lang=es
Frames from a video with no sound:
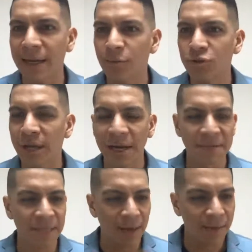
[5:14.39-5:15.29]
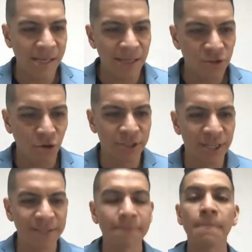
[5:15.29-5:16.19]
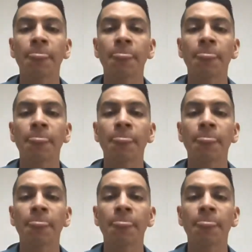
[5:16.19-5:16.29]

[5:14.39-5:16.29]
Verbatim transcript: tenemos que revisar 10 cosas